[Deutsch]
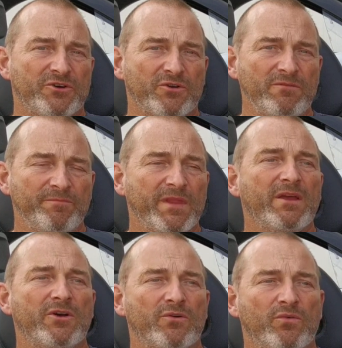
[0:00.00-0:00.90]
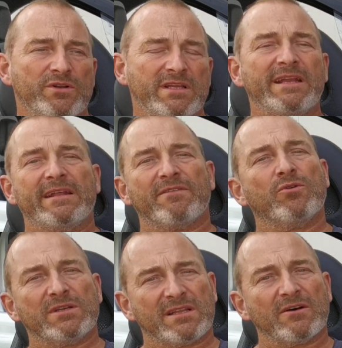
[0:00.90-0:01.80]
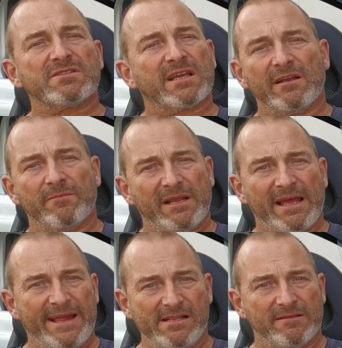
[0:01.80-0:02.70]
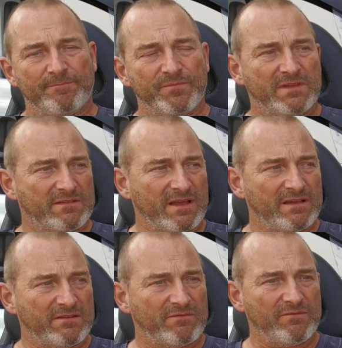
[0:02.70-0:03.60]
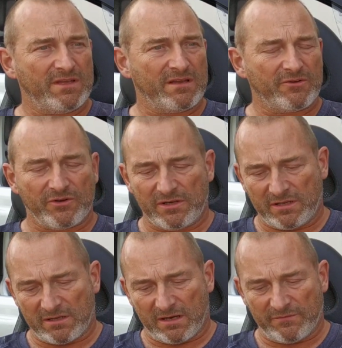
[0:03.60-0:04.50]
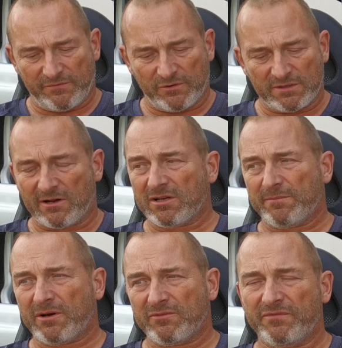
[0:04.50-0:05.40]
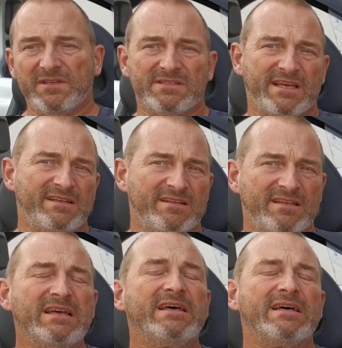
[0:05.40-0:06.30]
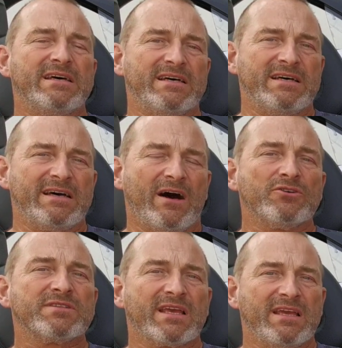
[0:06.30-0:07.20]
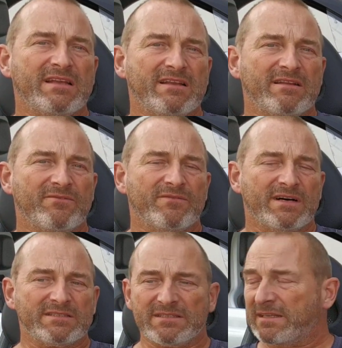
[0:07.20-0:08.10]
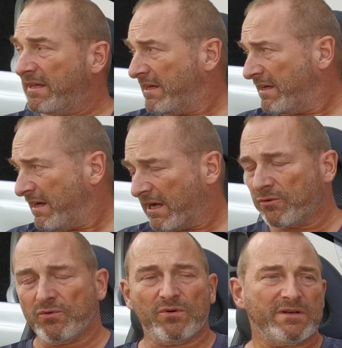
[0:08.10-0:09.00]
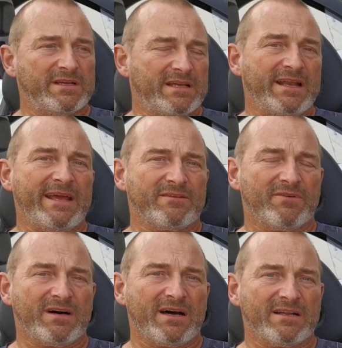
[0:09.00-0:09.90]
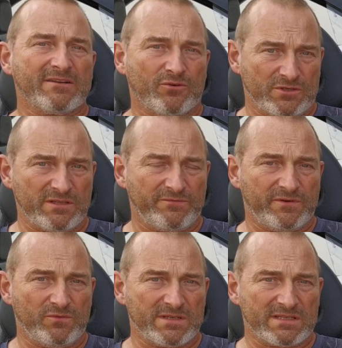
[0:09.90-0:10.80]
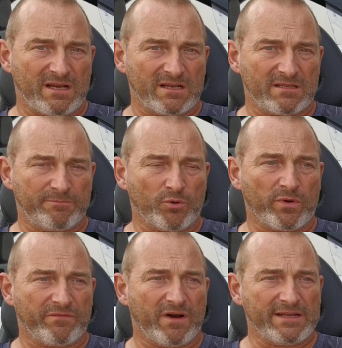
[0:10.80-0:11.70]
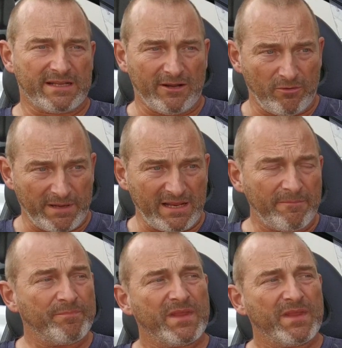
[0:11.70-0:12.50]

Euro und in etwa 100.000 Kilometer hält. Das heißt, wir können da von roundabout 4 Cent äh, ausgehen, was der Akku in etwa an Kosten verursacht pro gefahrenen Kilometer.